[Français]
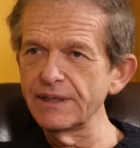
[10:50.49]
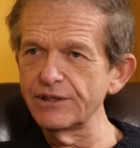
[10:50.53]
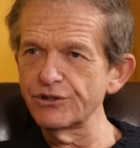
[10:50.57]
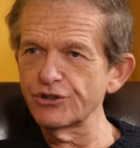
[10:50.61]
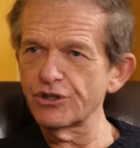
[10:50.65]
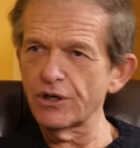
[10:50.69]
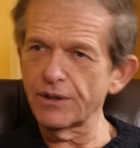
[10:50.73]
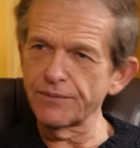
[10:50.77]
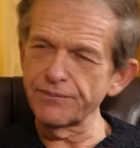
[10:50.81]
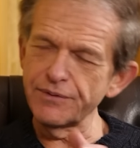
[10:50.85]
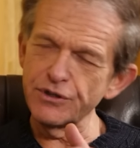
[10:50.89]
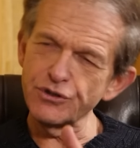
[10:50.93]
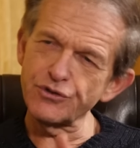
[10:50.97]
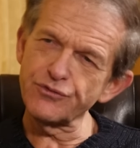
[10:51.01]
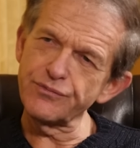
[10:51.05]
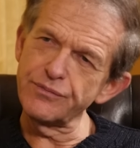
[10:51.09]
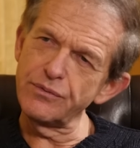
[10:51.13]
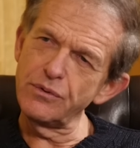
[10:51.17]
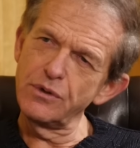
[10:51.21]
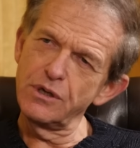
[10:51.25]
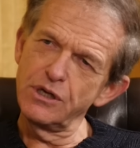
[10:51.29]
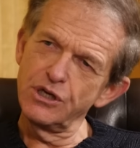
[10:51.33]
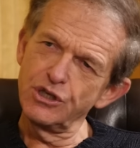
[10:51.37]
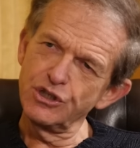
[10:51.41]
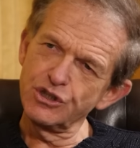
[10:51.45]
à chaque fois
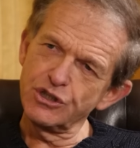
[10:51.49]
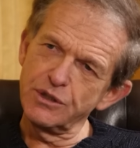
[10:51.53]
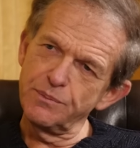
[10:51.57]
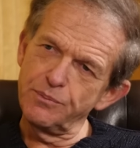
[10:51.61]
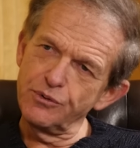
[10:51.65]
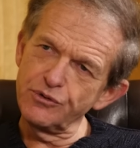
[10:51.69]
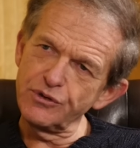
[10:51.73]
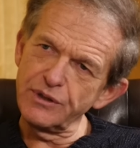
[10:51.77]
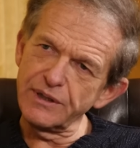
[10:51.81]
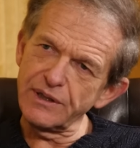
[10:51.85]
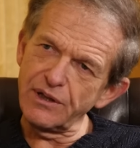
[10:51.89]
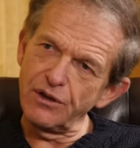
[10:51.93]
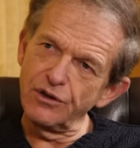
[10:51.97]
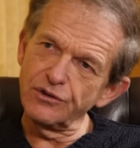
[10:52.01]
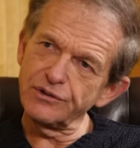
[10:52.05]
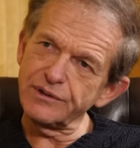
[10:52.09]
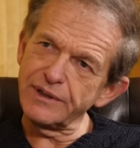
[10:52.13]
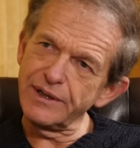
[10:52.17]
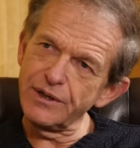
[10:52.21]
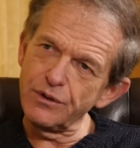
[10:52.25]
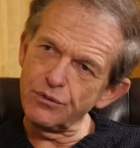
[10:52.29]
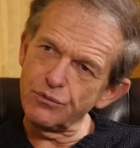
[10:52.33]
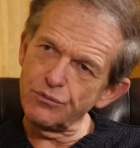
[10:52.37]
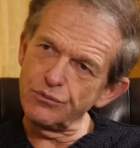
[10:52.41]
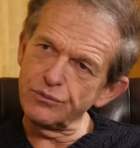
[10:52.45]
j'ai besoin de
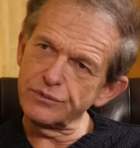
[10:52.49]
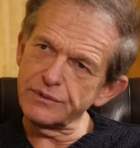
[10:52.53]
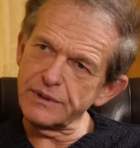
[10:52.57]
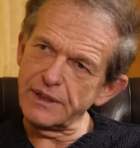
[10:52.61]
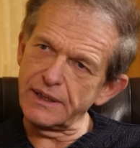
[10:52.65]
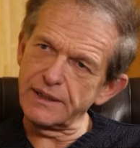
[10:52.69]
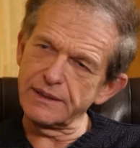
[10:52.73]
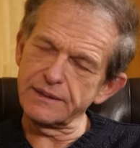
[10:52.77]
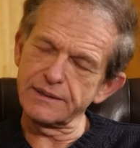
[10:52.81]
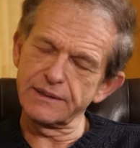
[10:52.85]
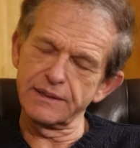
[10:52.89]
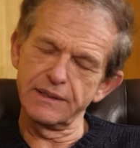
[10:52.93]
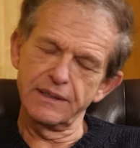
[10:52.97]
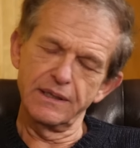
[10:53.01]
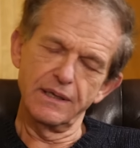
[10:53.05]
rentrer en contact.